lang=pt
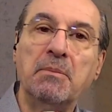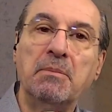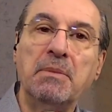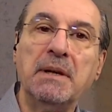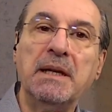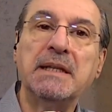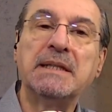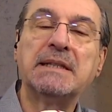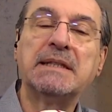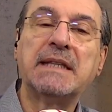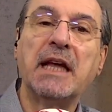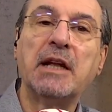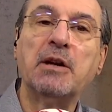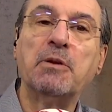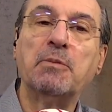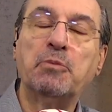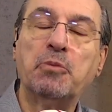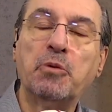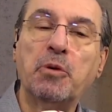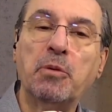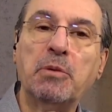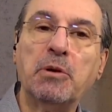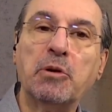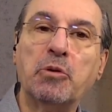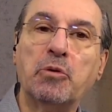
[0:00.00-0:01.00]
Ministério
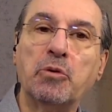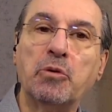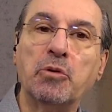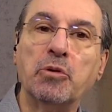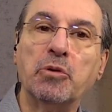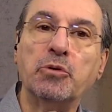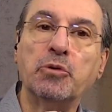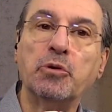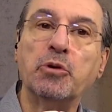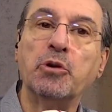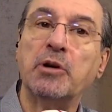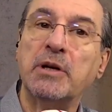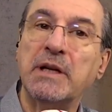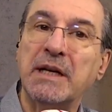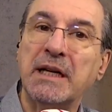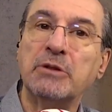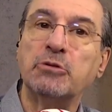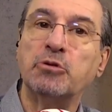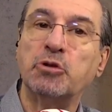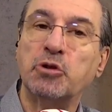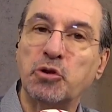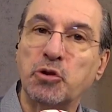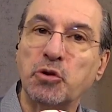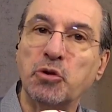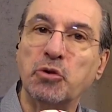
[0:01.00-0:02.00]
Público do Rio Grande
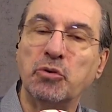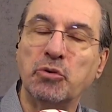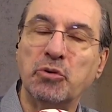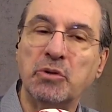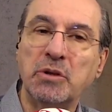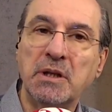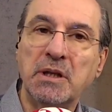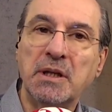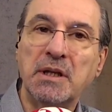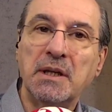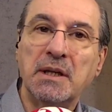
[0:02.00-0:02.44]
do Sul,